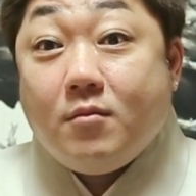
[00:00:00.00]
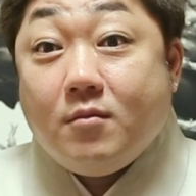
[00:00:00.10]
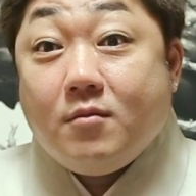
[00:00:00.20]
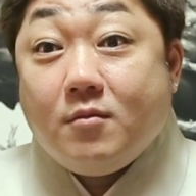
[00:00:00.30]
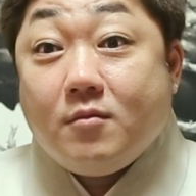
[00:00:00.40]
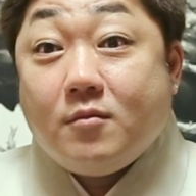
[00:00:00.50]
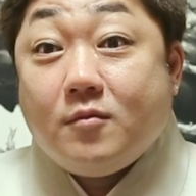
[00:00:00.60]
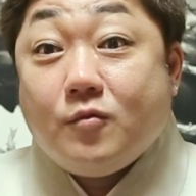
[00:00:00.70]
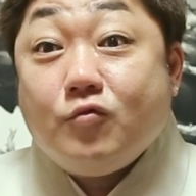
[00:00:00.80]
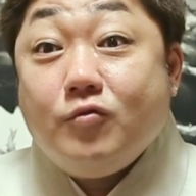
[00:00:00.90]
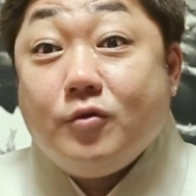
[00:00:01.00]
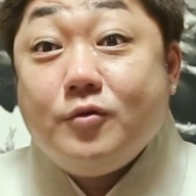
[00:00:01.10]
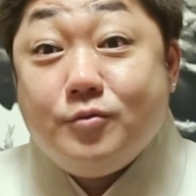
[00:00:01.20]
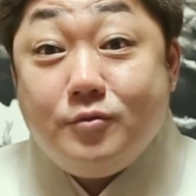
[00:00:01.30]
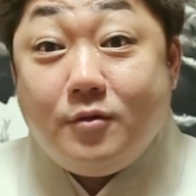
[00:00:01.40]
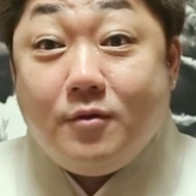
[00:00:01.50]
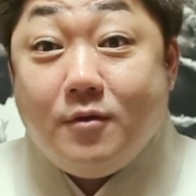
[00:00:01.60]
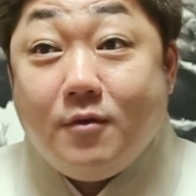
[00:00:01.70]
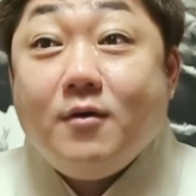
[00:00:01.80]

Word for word: 거네요. 누구요? 그분요? 네.